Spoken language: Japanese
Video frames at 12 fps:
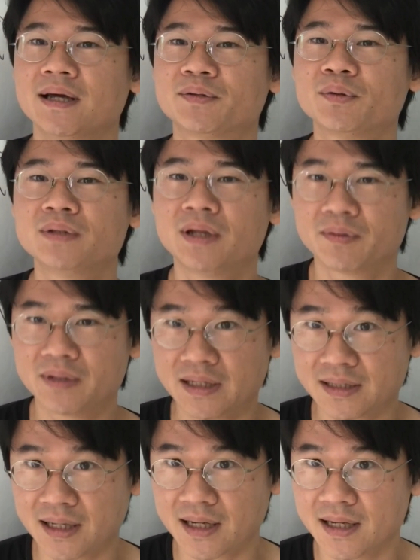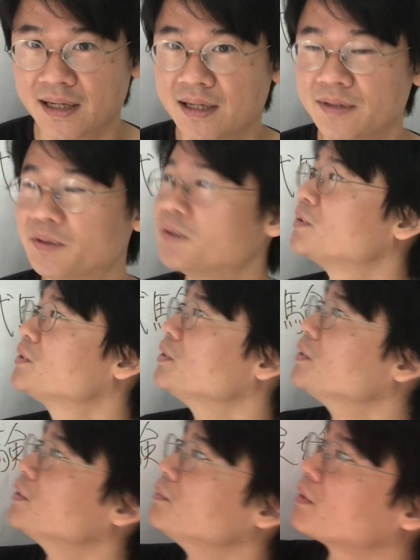どんなのだったかという
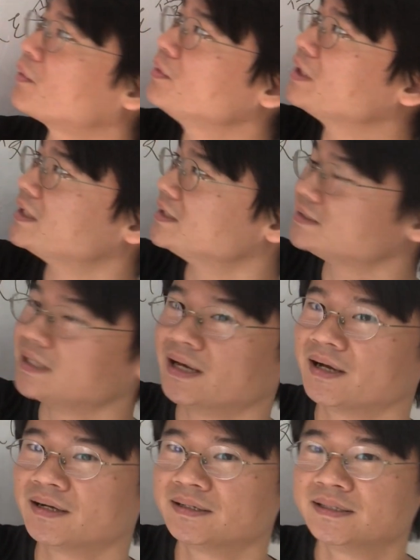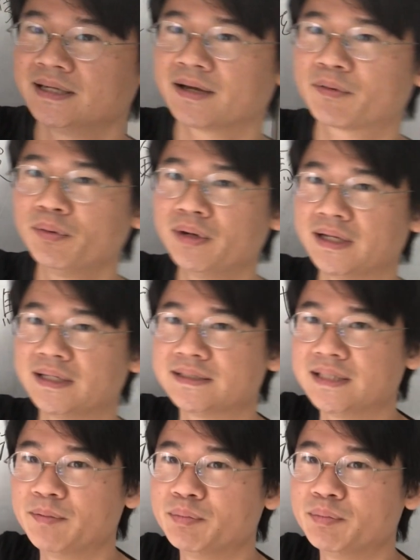と、こうなんですね。あこうなんですね。